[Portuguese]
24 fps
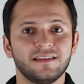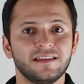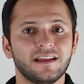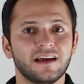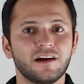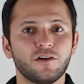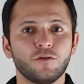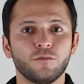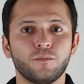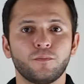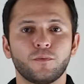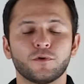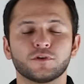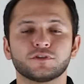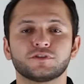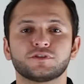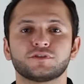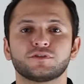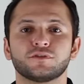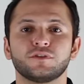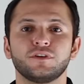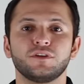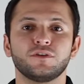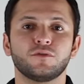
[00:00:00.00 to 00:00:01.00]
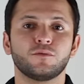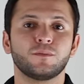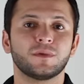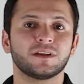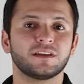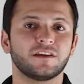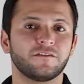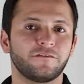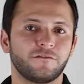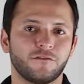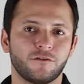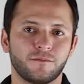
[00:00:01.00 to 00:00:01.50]
não possui uma
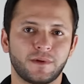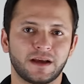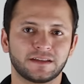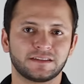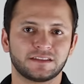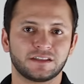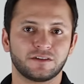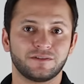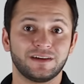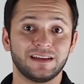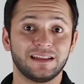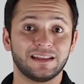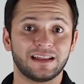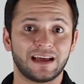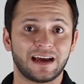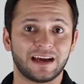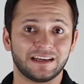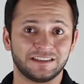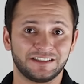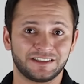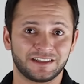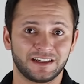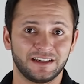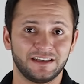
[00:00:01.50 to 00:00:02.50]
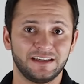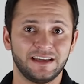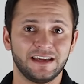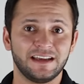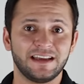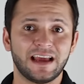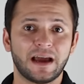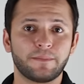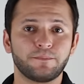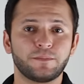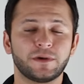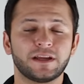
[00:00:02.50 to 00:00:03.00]
deformação elástica e
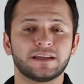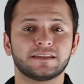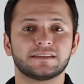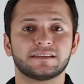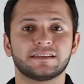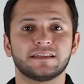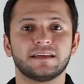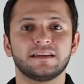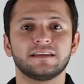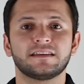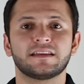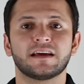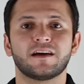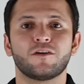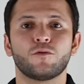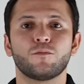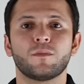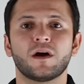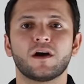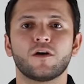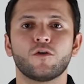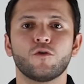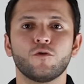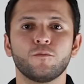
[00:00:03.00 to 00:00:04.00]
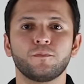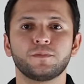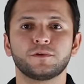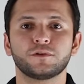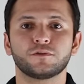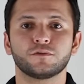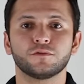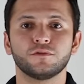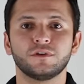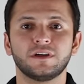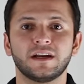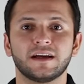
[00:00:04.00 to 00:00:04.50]
ele apresenta uma
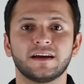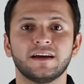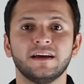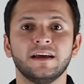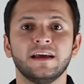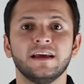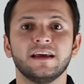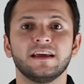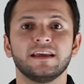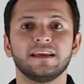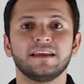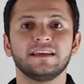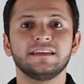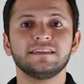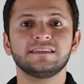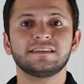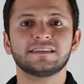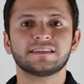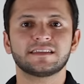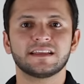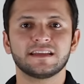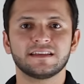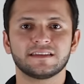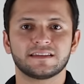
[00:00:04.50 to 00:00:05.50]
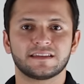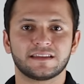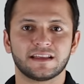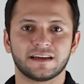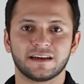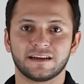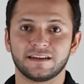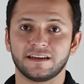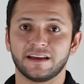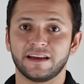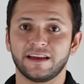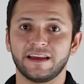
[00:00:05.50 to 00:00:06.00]
ruptura
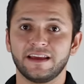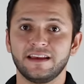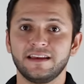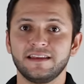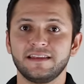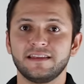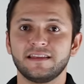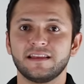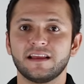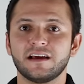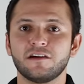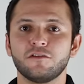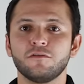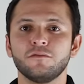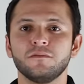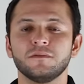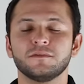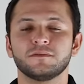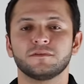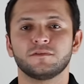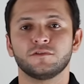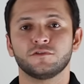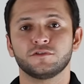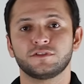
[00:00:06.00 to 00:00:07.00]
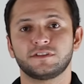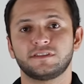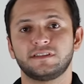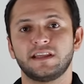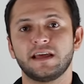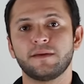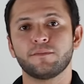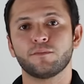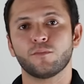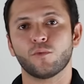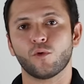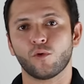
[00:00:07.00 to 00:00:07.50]
instantânea. Ele não nos
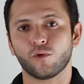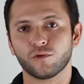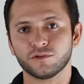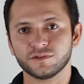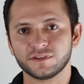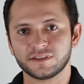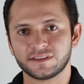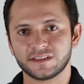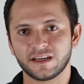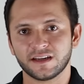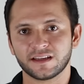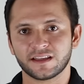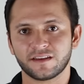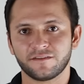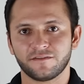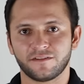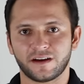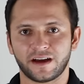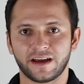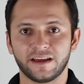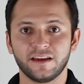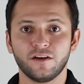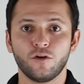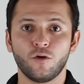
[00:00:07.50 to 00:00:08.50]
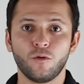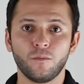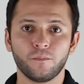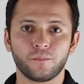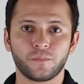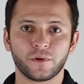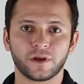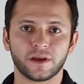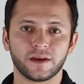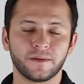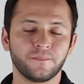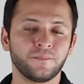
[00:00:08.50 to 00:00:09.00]
demonstra que vai
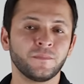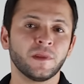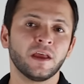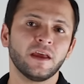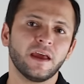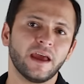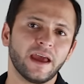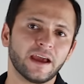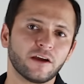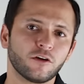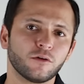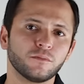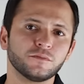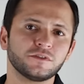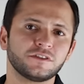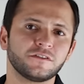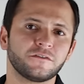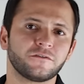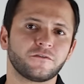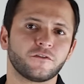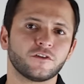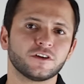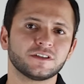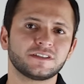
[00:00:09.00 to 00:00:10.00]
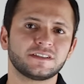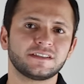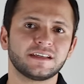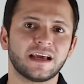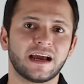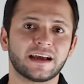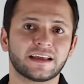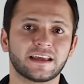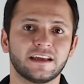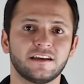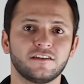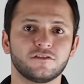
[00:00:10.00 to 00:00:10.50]
romper. É como se fosse
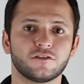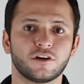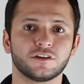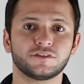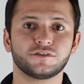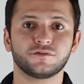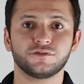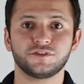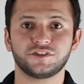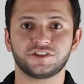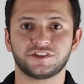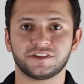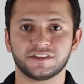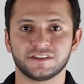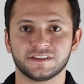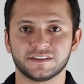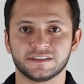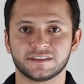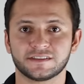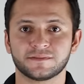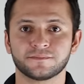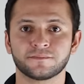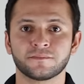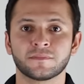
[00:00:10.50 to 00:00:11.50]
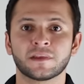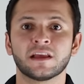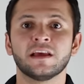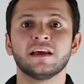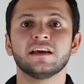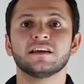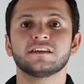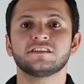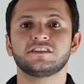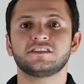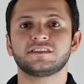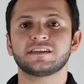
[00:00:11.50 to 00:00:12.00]
aquele nosso giz.
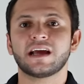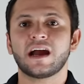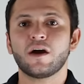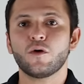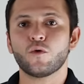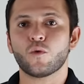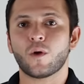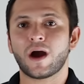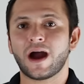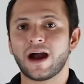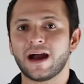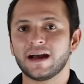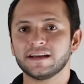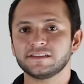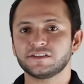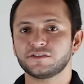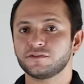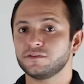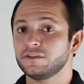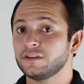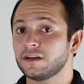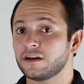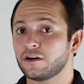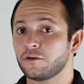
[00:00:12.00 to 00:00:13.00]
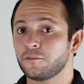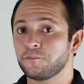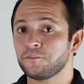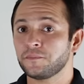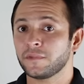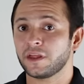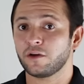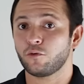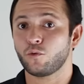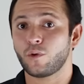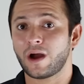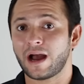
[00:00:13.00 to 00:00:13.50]
Já o aço, não.
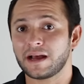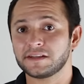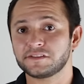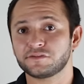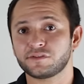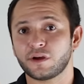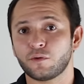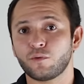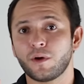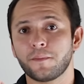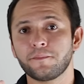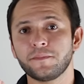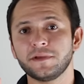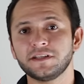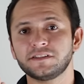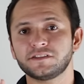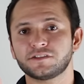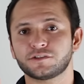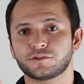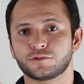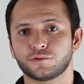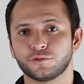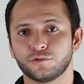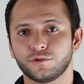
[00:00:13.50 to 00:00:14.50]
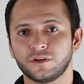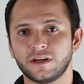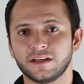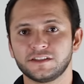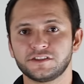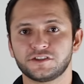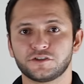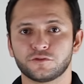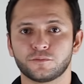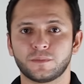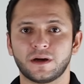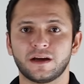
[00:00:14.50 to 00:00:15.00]
O aço é uma mistura
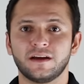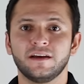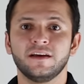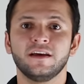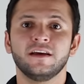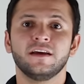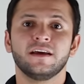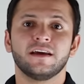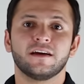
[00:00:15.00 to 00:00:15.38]
de, uma,